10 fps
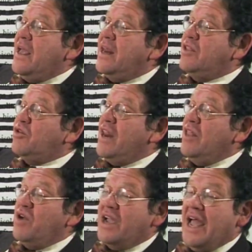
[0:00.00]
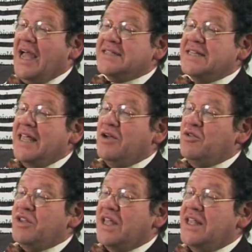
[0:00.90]
Ritornando a casa dai
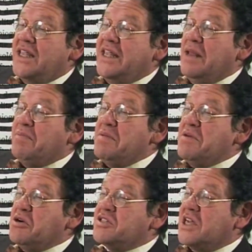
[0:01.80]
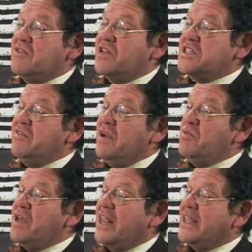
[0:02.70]
contadini, la prima cosa che
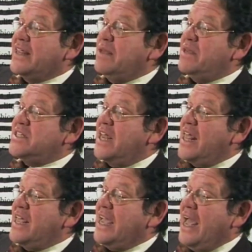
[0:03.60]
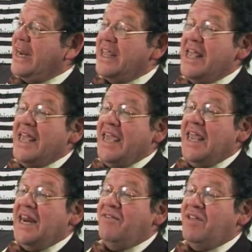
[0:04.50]
facevamo era dar da mangiare ai cani
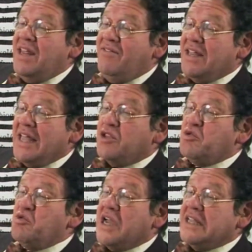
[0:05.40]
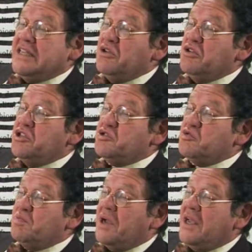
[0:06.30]
e le veniva dato un catino di
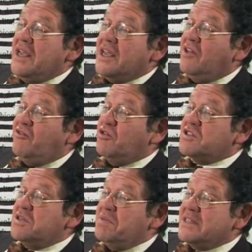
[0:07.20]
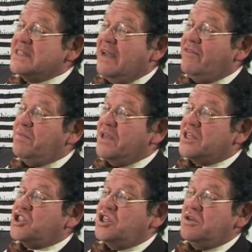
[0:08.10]
zuppa che forse bastava
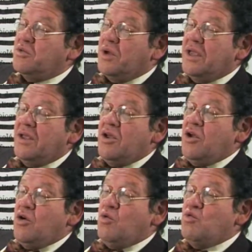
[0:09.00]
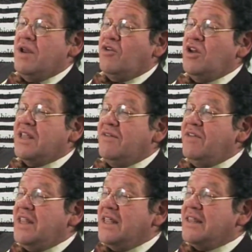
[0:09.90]
per cinque. Una volta
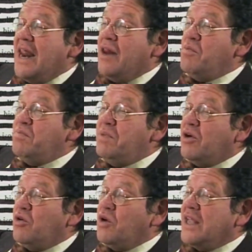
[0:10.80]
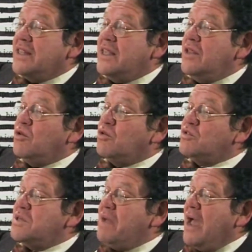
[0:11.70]
vidi entrare un piccolo gattino,
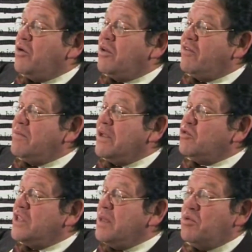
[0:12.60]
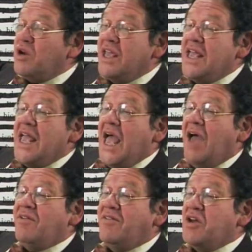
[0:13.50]
così magro, affamato e debole,
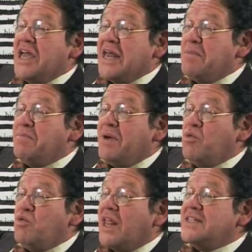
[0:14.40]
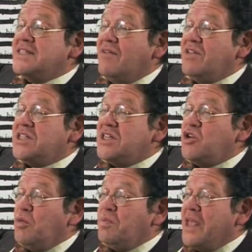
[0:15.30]
aveva una gran paura e si
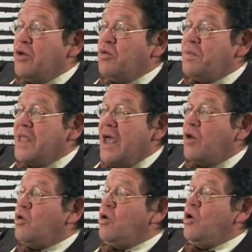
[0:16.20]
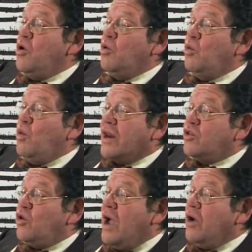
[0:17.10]
avvicinò piano piano.
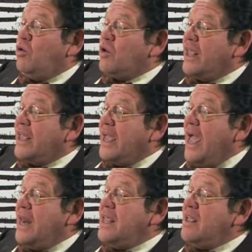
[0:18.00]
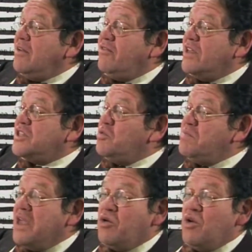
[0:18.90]
Guardò ancora i cani, fece
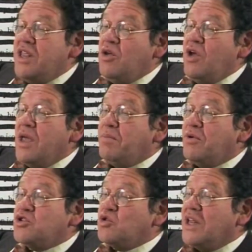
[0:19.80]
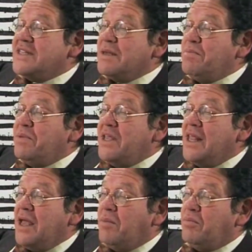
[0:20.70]
un miagolio e appoggiò una
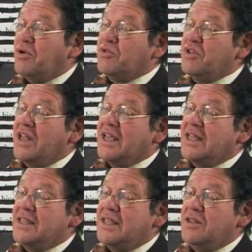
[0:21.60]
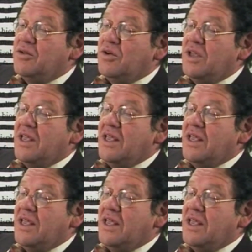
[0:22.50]
zampina a bordo del cattino.